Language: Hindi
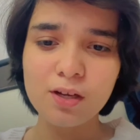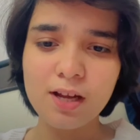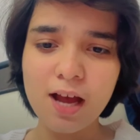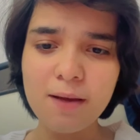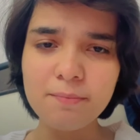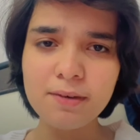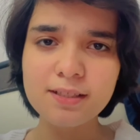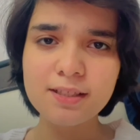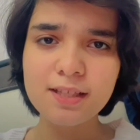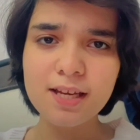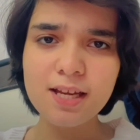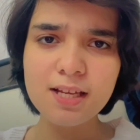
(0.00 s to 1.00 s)
तो काम
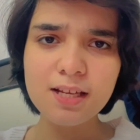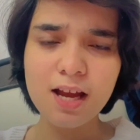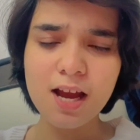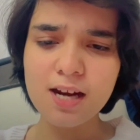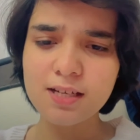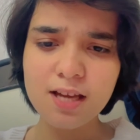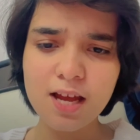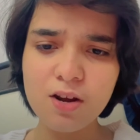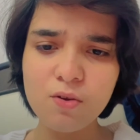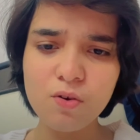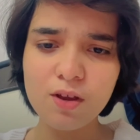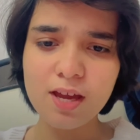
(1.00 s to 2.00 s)
करते हैं आठ हजार
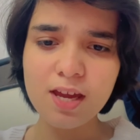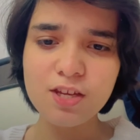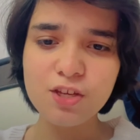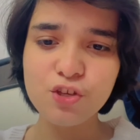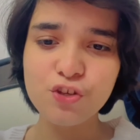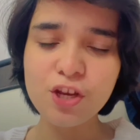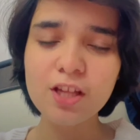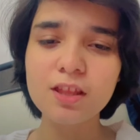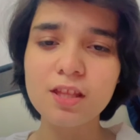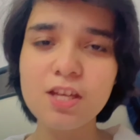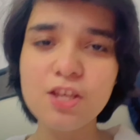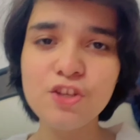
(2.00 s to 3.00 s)
लोग हैं
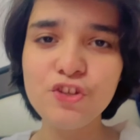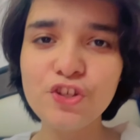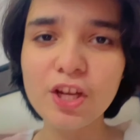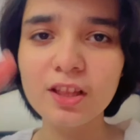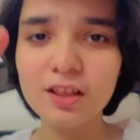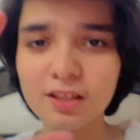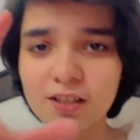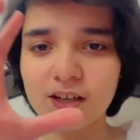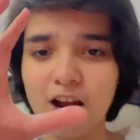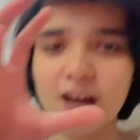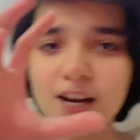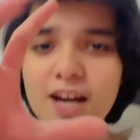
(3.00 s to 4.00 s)
इज्जत इज्जत
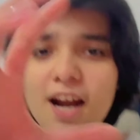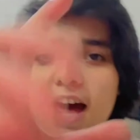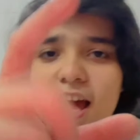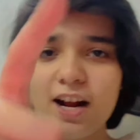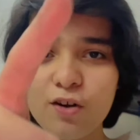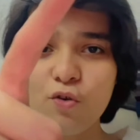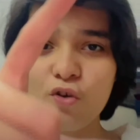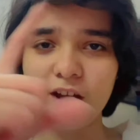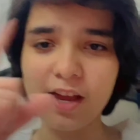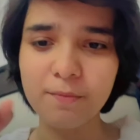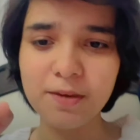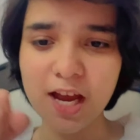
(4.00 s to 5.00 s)
रखने लायक लोग
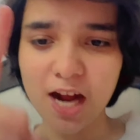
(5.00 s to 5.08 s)
हैं